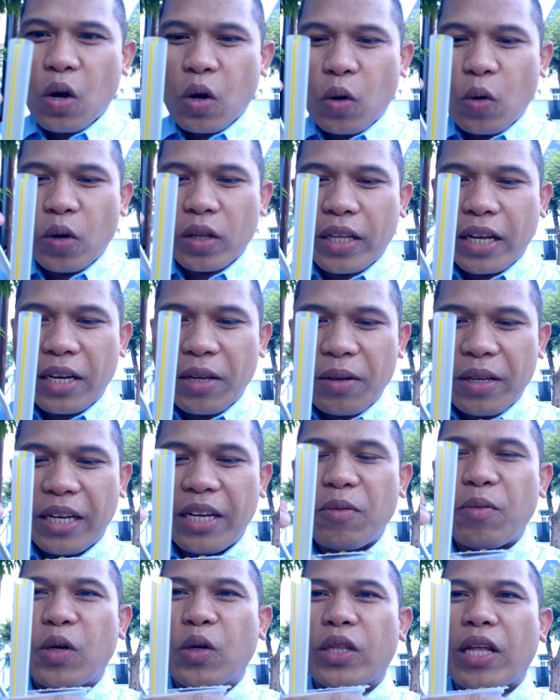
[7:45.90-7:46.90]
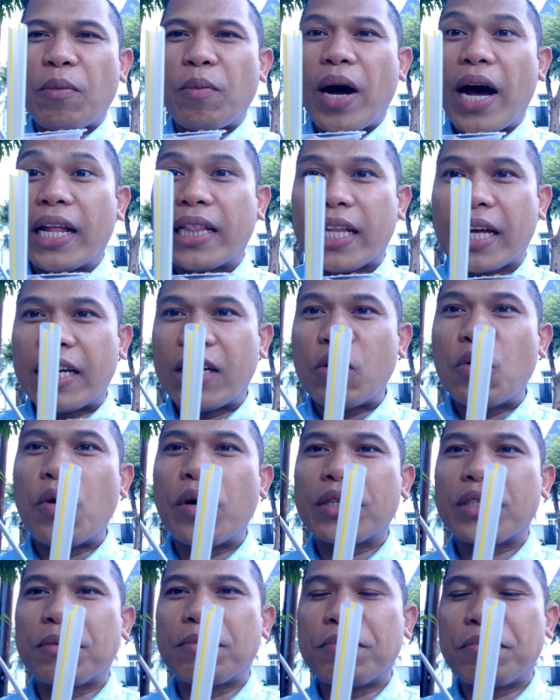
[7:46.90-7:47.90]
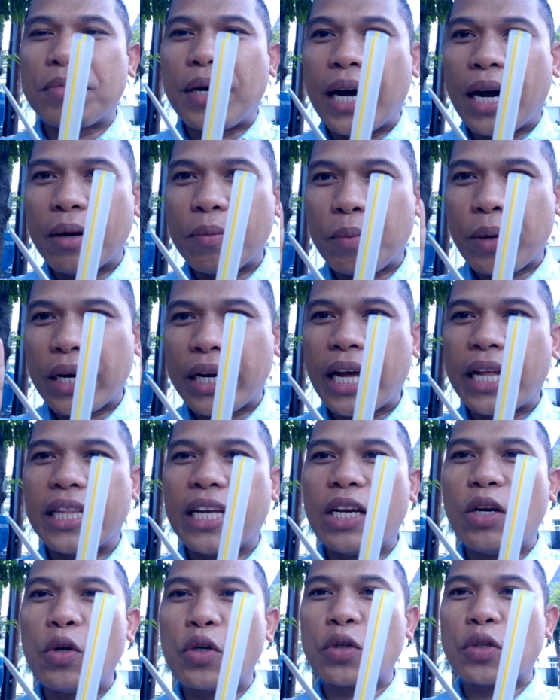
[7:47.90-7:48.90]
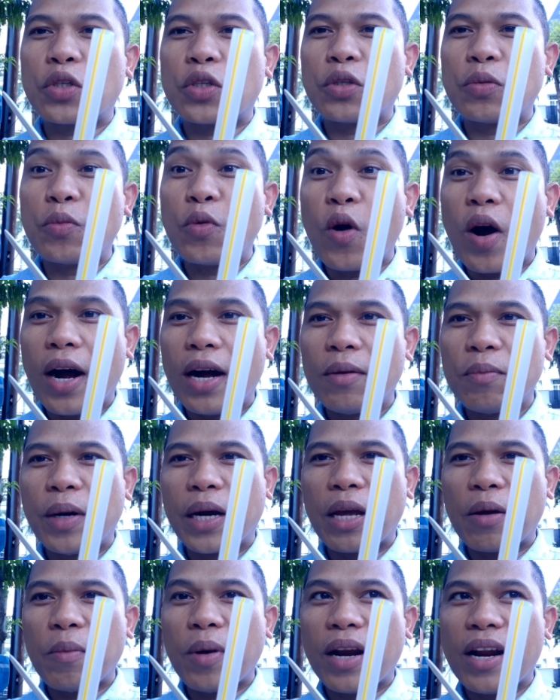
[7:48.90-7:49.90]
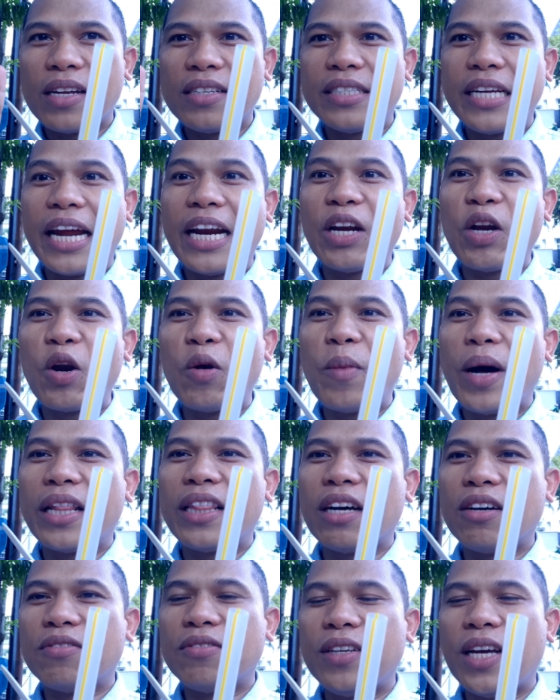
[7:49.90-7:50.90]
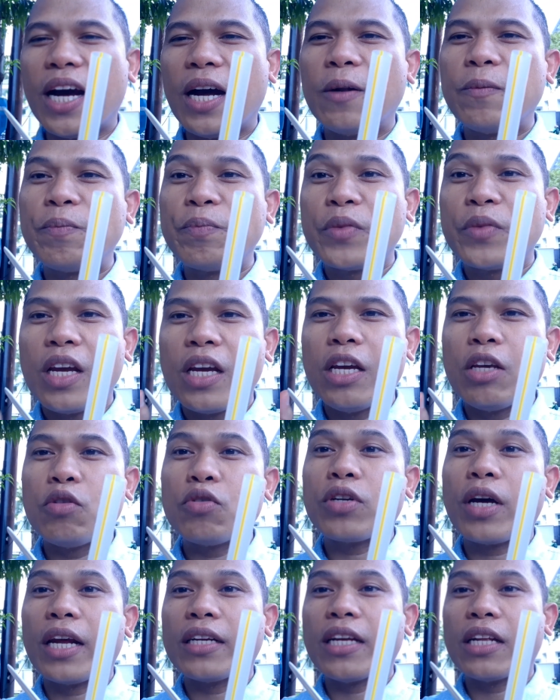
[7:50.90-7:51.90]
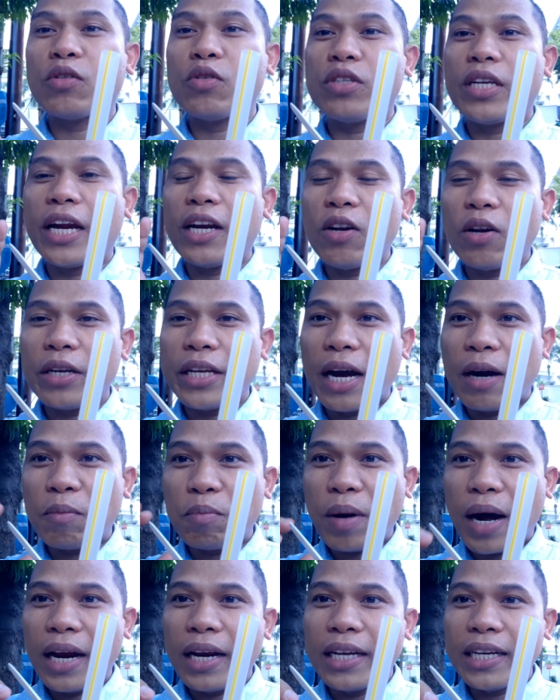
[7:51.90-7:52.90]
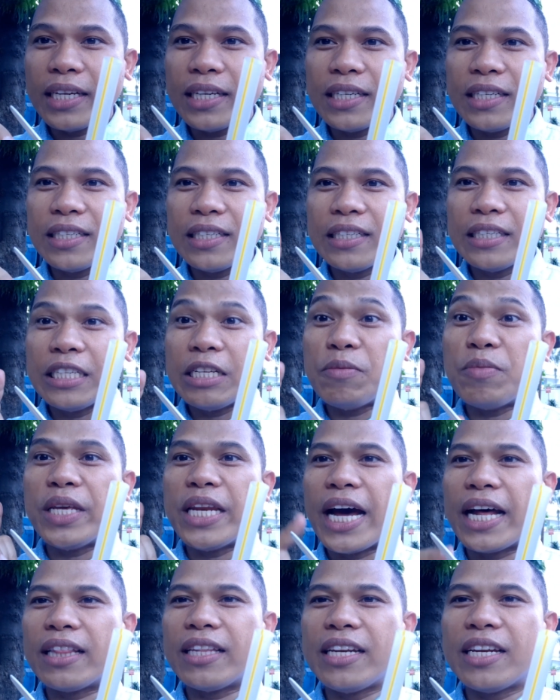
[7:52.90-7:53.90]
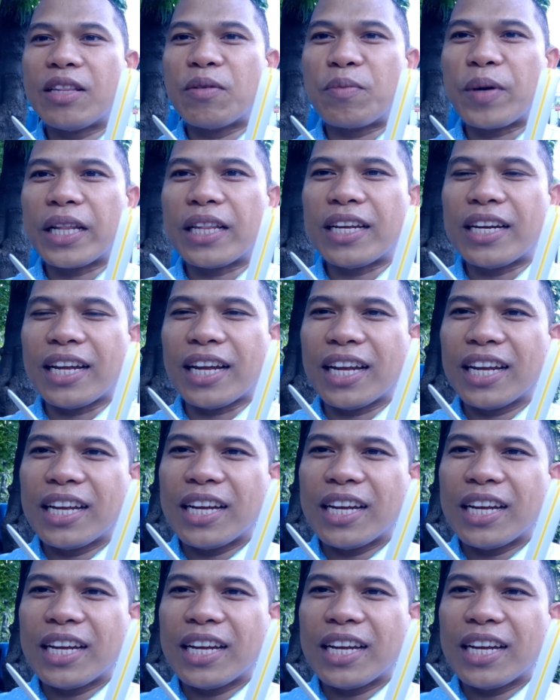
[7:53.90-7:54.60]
gue tadi ini menu tambahan tadi gue sempat perlihatin lo semua bagaimana cendol Batavia itu salah satu cendol yang paling diminati di tempat ini